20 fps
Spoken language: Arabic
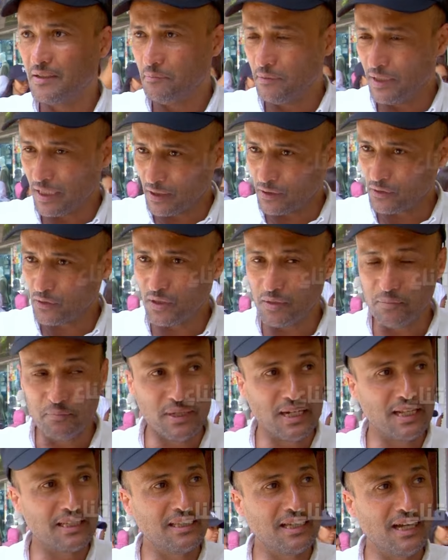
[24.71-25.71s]
بلدكم
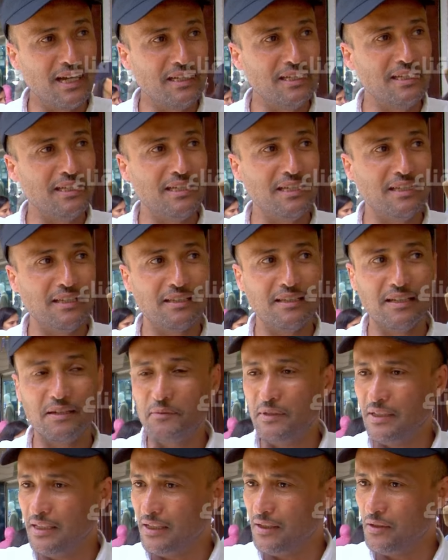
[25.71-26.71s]
بلد يعني
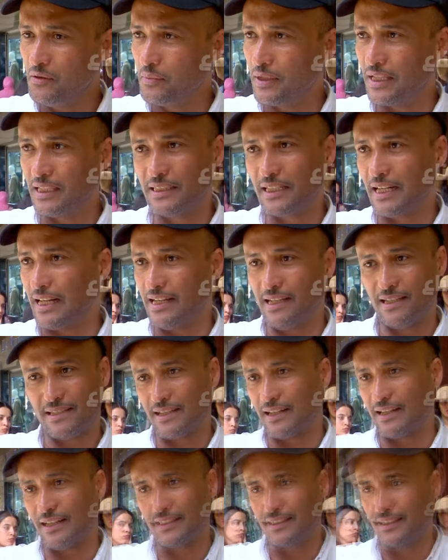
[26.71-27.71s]
جميل وبلد رائع
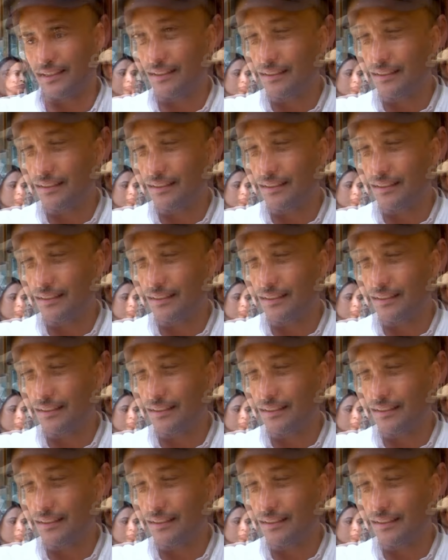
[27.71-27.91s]
صراحة